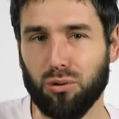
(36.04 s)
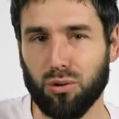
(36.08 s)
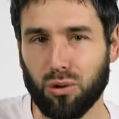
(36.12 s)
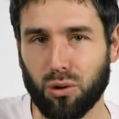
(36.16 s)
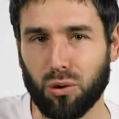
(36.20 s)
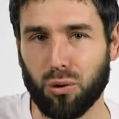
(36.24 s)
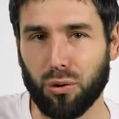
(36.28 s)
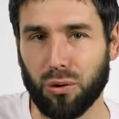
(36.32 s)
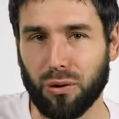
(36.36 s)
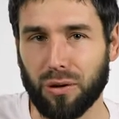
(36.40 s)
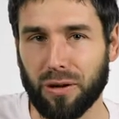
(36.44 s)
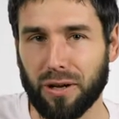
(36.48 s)

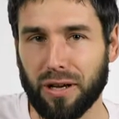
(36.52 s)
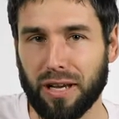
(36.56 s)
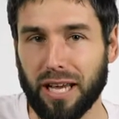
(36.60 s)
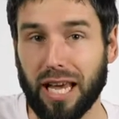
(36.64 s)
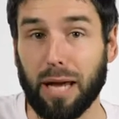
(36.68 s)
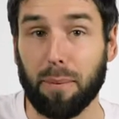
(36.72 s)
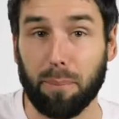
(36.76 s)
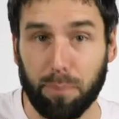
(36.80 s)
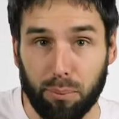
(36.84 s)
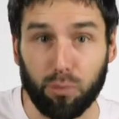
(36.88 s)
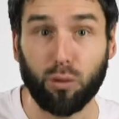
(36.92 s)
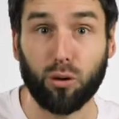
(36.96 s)
neurones.
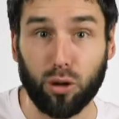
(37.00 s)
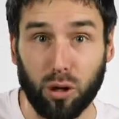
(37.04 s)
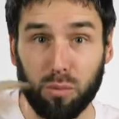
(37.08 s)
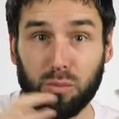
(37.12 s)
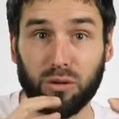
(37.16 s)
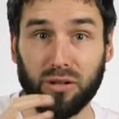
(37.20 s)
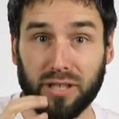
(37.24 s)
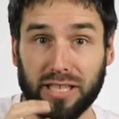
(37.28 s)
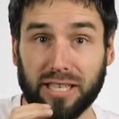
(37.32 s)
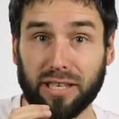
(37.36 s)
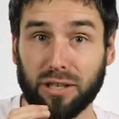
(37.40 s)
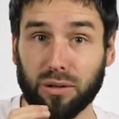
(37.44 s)
Et pour
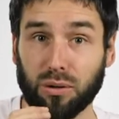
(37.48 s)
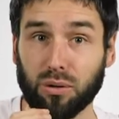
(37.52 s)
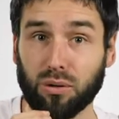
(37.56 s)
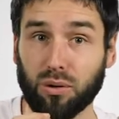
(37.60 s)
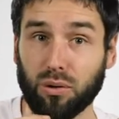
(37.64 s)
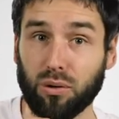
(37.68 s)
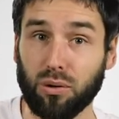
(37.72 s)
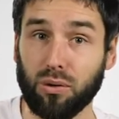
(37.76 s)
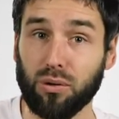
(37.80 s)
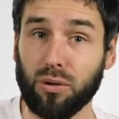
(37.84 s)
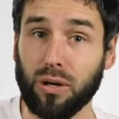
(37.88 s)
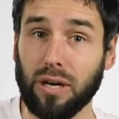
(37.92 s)
communiquer
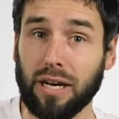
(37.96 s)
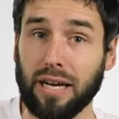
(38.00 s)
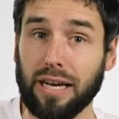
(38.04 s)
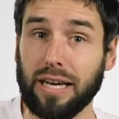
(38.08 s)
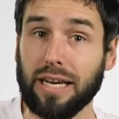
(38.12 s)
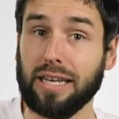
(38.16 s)
entre eux,